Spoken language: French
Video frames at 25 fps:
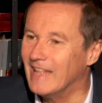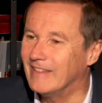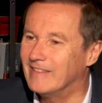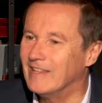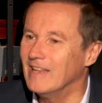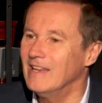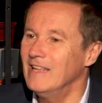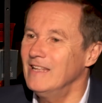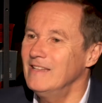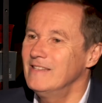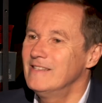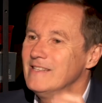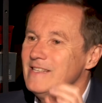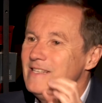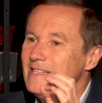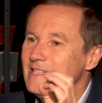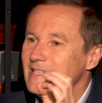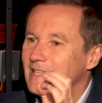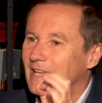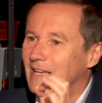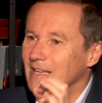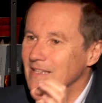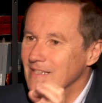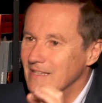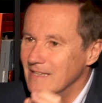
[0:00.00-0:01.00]
télé
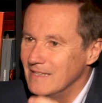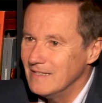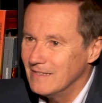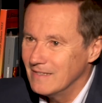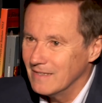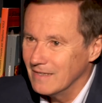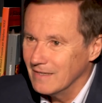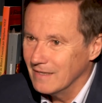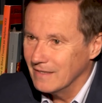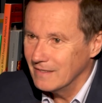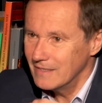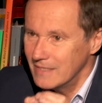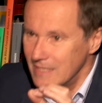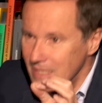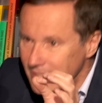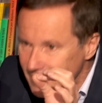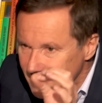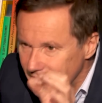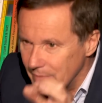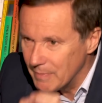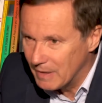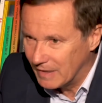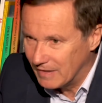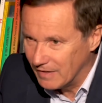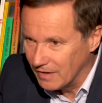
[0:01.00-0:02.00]
discrédite
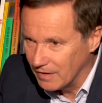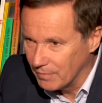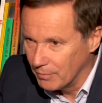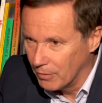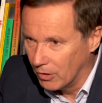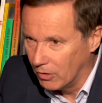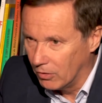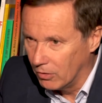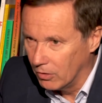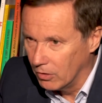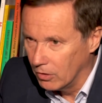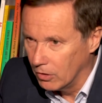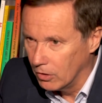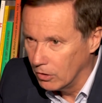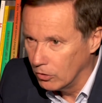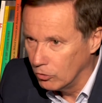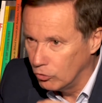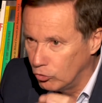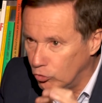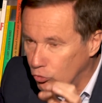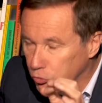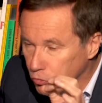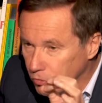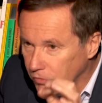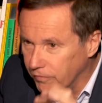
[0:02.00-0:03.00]
systématiquement
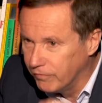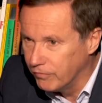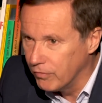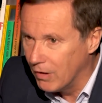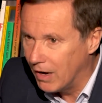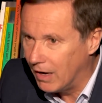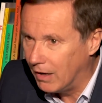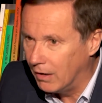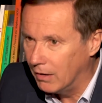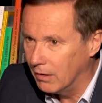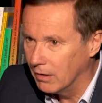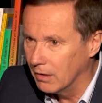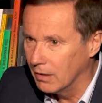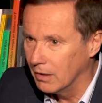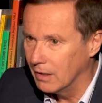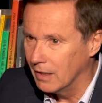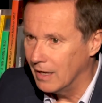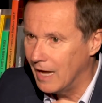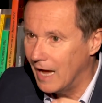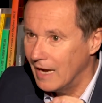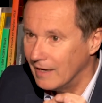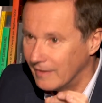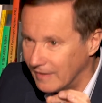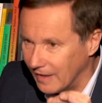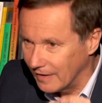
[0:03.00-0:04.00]
toute voix
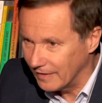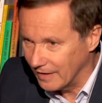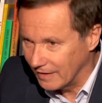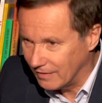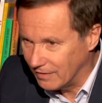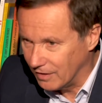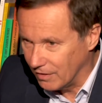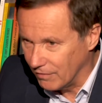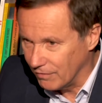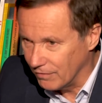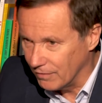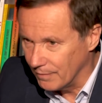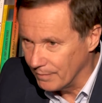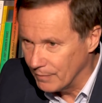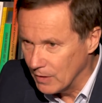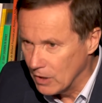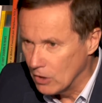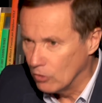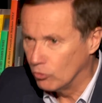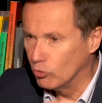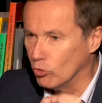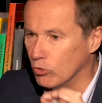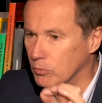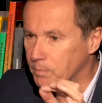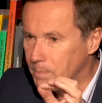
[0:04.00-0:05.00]
alternative, mmh.
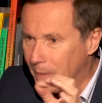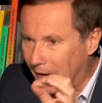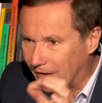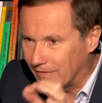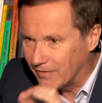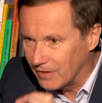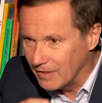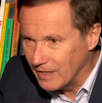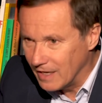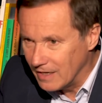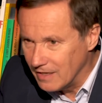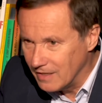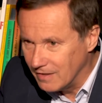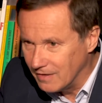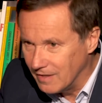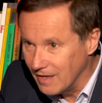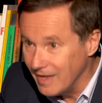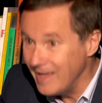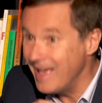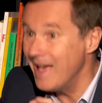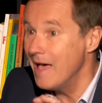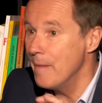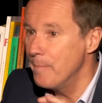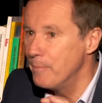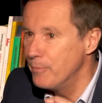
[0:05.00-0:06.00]
toute
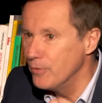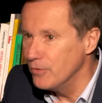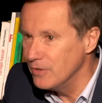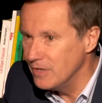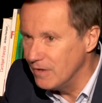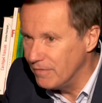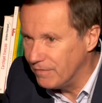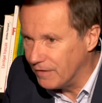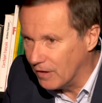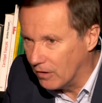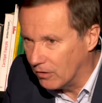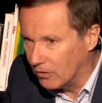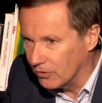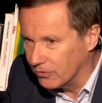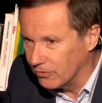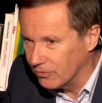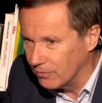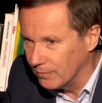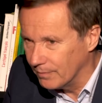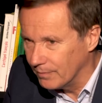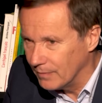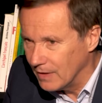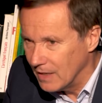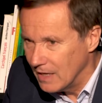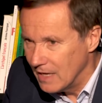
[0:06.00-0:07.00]
personnalité un peu différente.
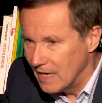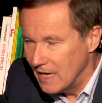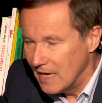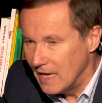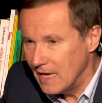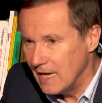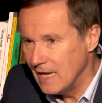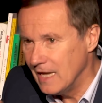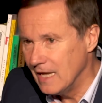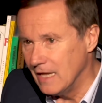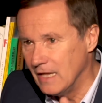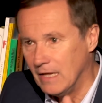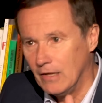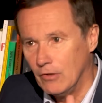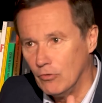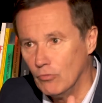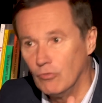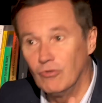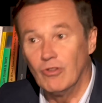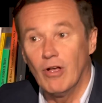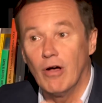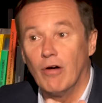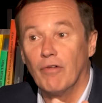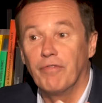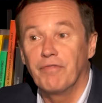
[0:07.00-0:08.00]
Et
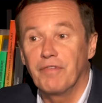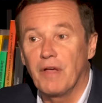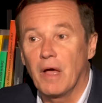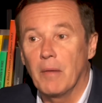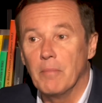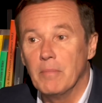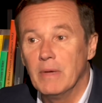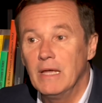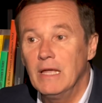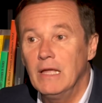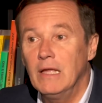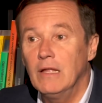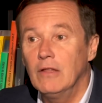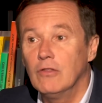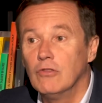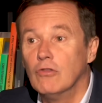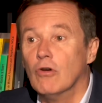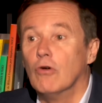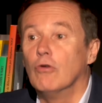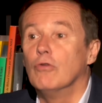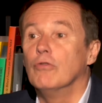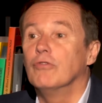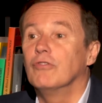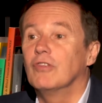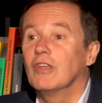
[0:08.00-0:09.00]
nous a enfermés
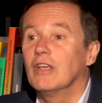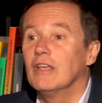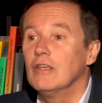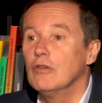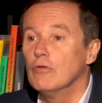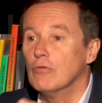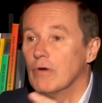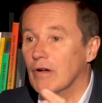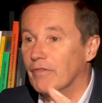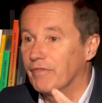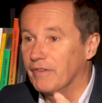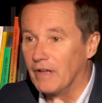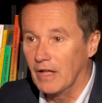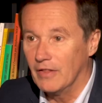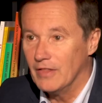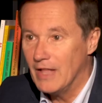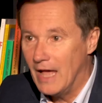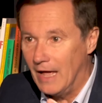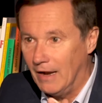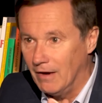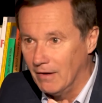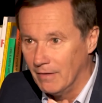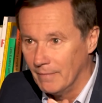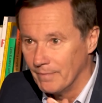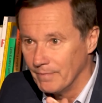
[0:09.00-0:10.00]
dans le trio
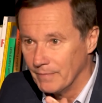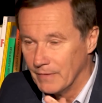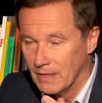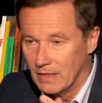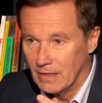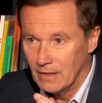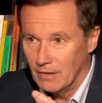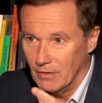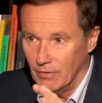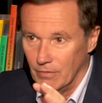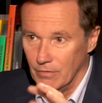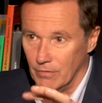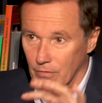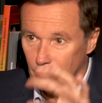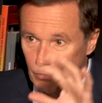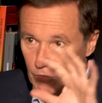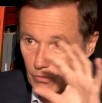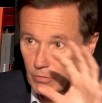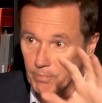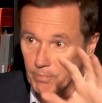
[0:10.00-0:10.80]
infernal, euh, Le